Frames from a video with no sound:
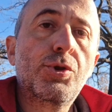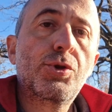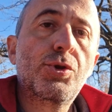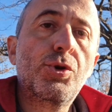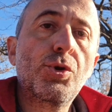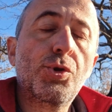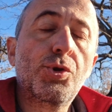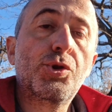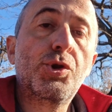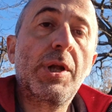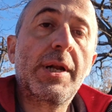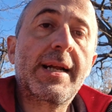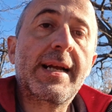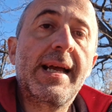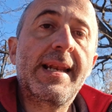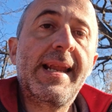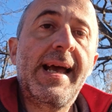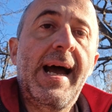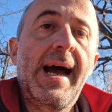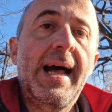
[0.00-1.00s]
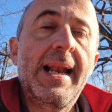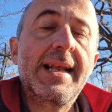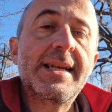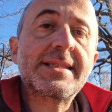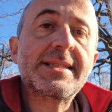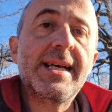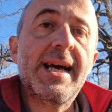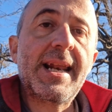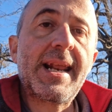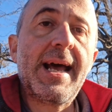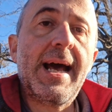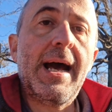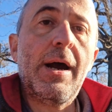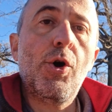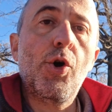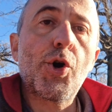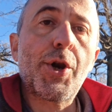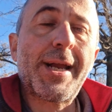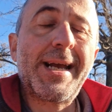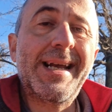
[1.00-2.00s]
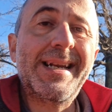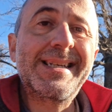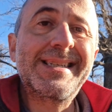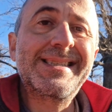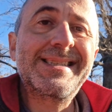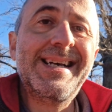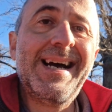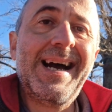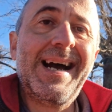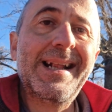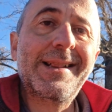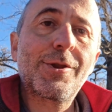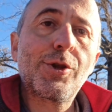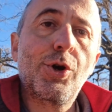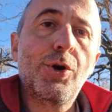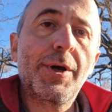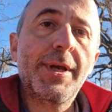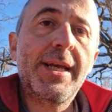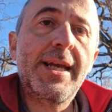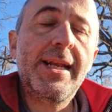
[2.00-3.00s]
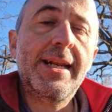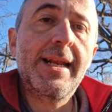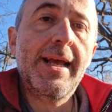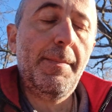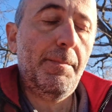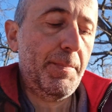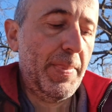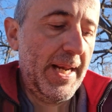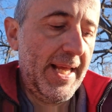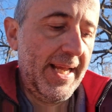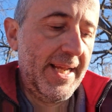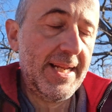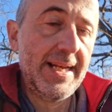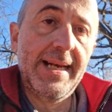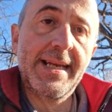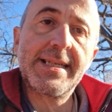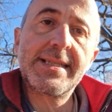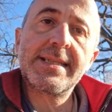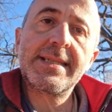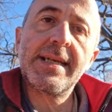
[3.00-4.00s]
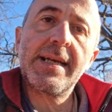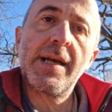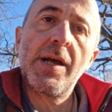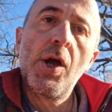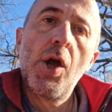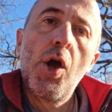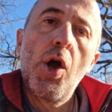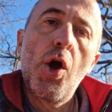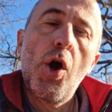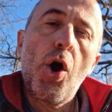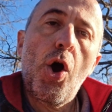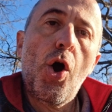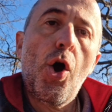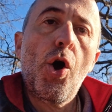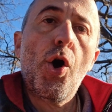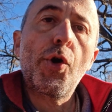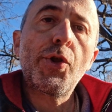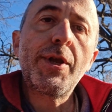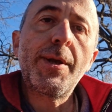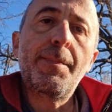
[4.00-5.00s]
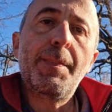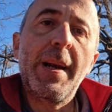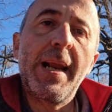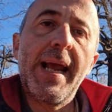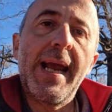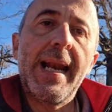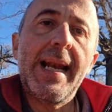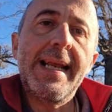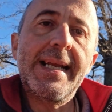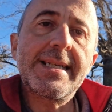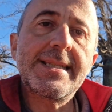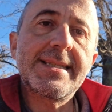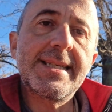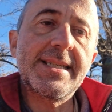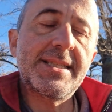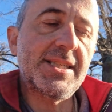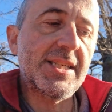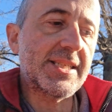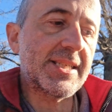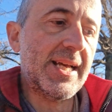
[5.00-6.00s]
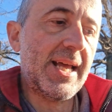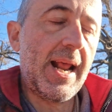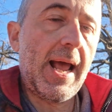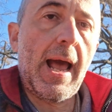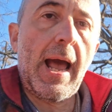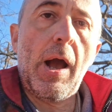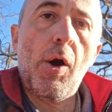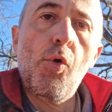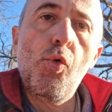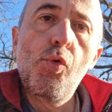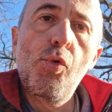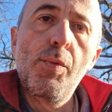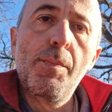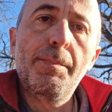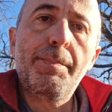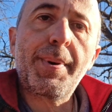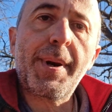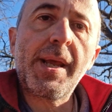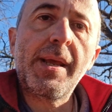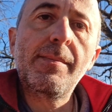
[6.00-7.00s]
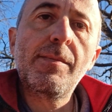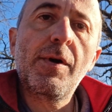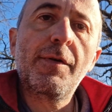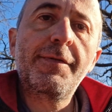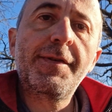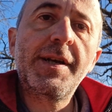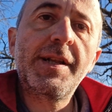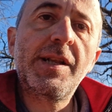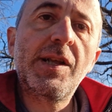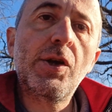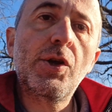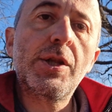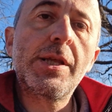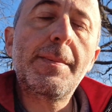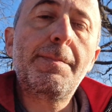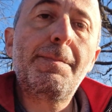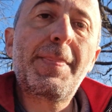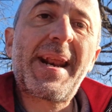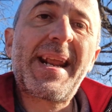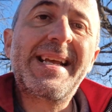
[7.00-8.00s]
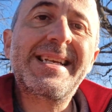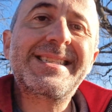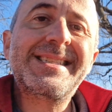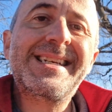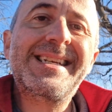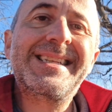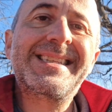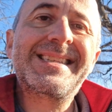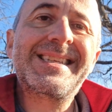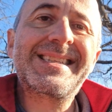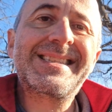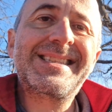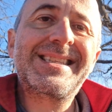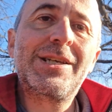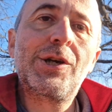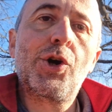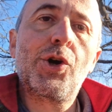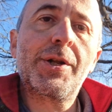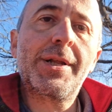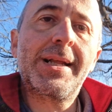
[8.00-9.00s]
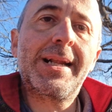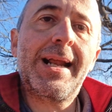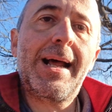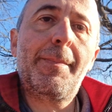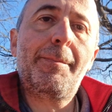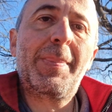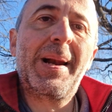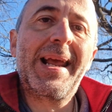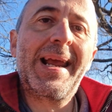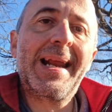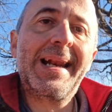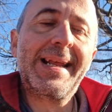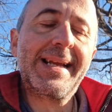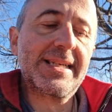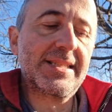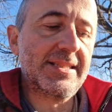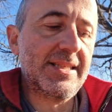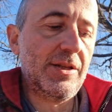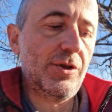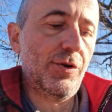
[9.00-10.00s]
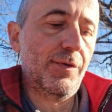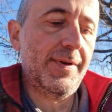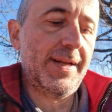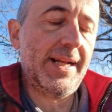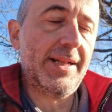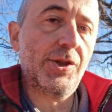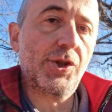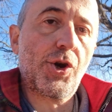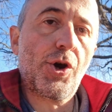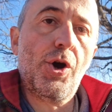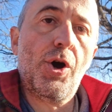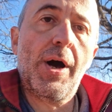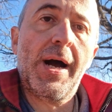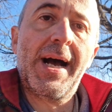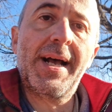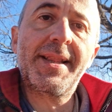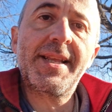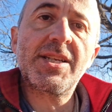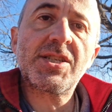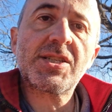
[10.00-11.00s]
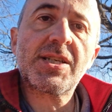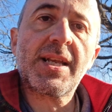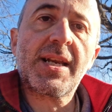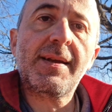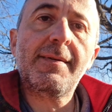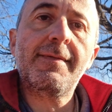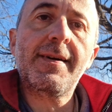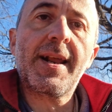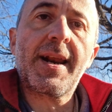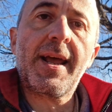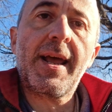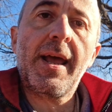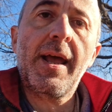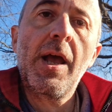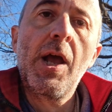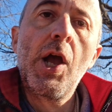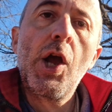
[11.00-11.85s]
Tutto il canale sarà organizzato in playlist. Ogni playlist ci sarà un primo video di presentazione della playlist dove andrò a descrivere